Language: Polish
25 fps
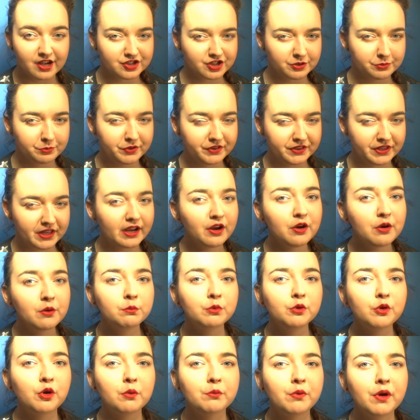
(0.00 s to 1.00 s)
Żeby tego
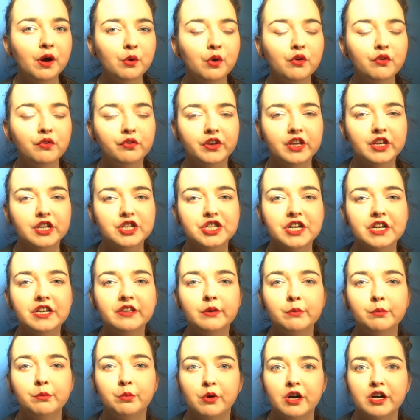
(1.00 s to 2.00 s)
było mało, w
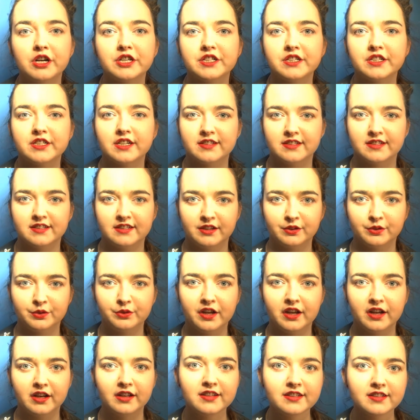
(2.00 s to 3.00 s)
kieszeni płaszcza
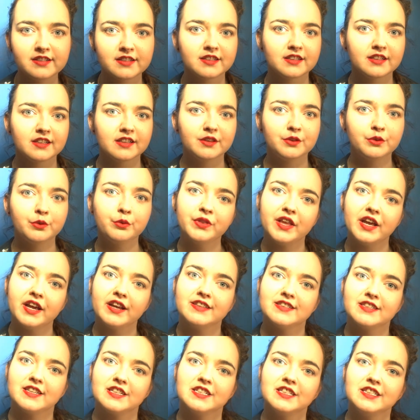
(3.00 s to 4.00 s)
znajduje list i
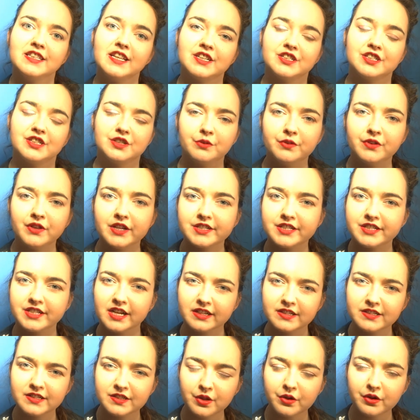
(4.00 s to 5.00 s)
tutaj zaczyna się nasza
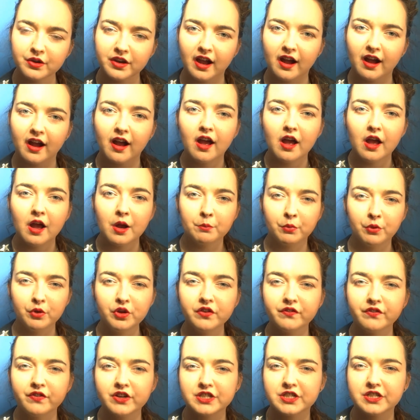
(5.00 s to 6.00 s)
historia,
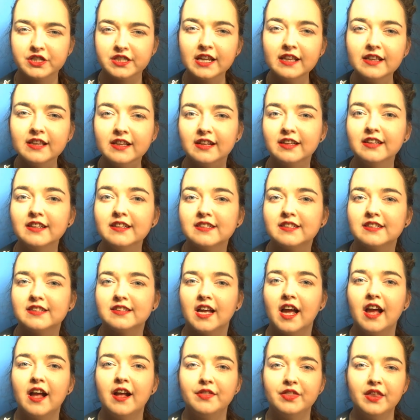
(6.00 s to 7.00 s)
ponieważ ten list
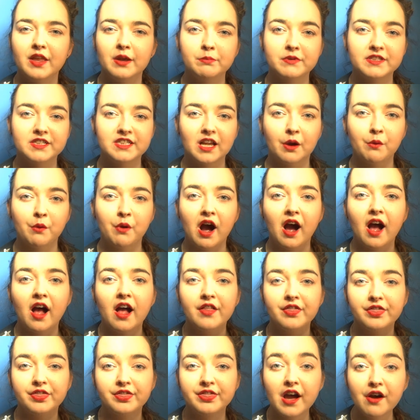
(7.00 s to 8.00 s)
napisała
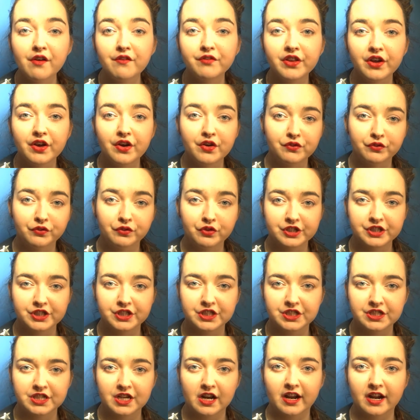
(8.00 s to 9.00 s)
dawna
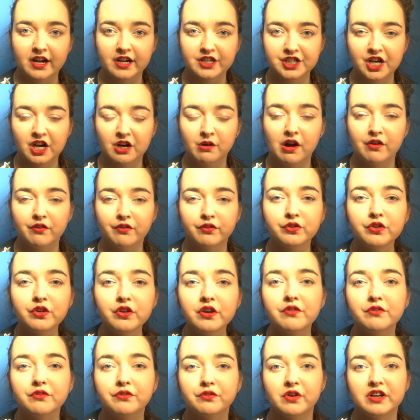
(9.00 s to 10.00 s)
właścicielka ciała, w
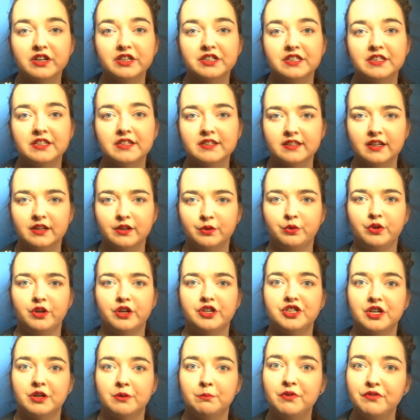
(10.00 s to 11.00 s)
którym właśnie znajduje
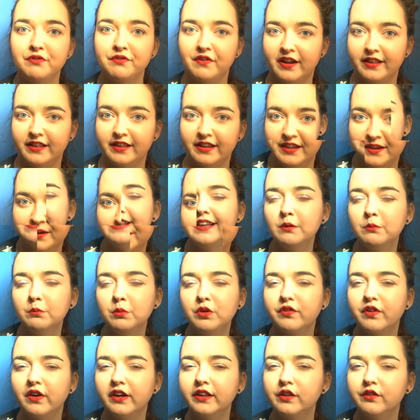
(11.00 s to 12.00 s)
się Mifani. Przed niej
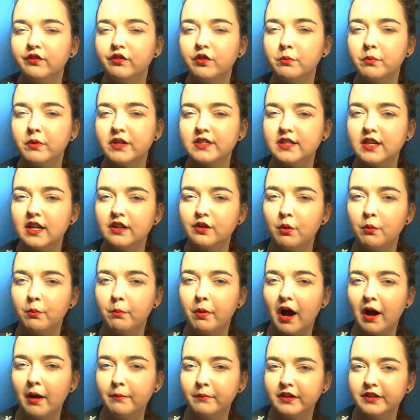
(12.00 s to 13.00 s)
Mifani wymazano
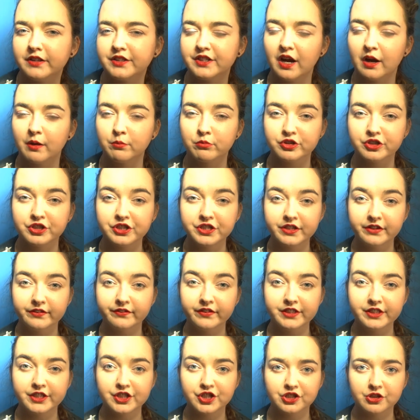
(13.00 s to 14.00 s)
pamięć, a musicie
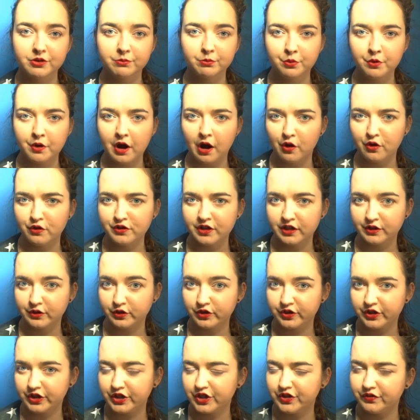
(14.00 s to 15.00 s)
wiedzieć, że była ona
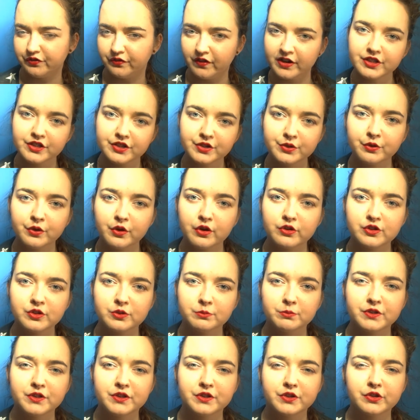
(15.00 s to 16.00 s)
dosyć ważną
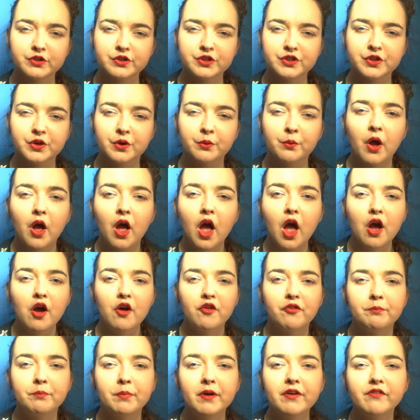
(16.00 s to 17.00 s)
osobistością
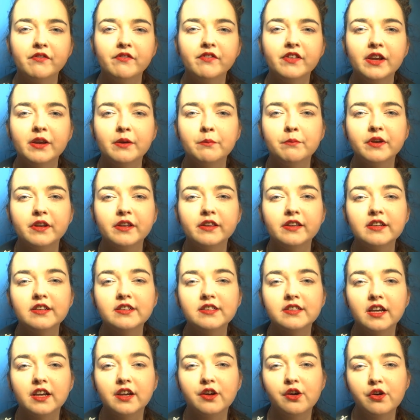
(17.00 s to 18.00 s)
w pewnej
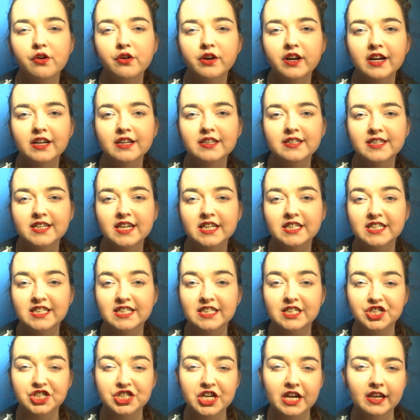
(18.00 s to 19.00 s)
brytyjskiej
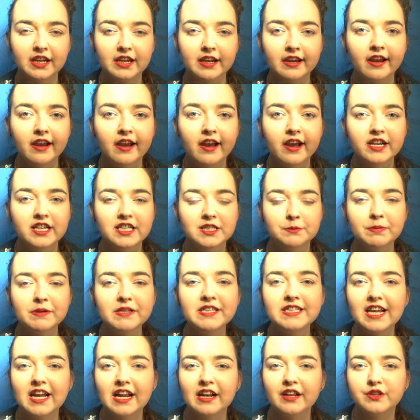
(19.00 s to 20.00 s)
organizacji czeki
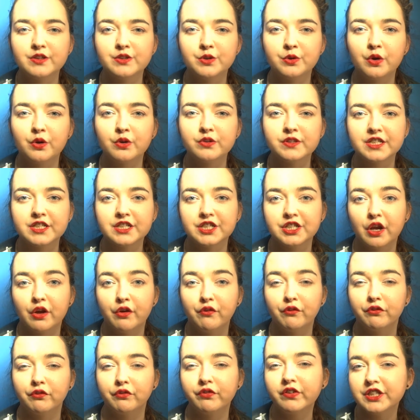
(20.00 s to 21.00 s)
specjalizującej
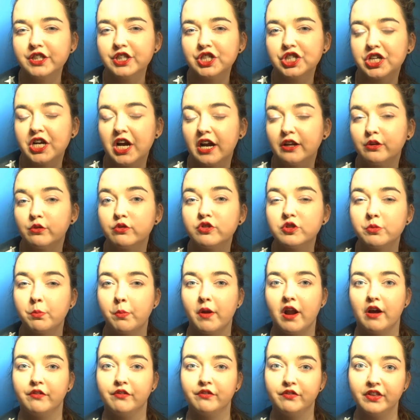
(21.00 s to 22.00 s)
się w wyciszaniu
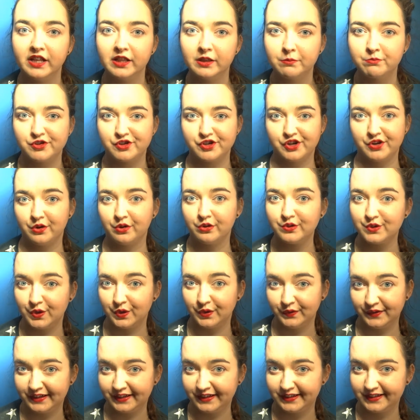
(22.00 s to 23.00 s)
spraw
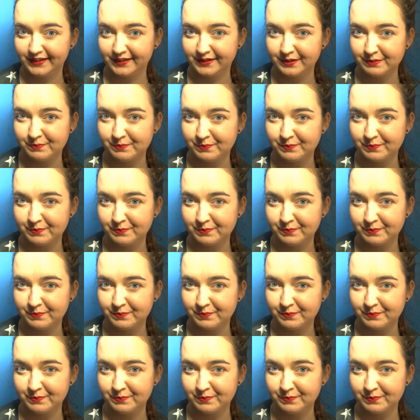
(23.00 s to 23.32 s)
nadprzyrodzonych.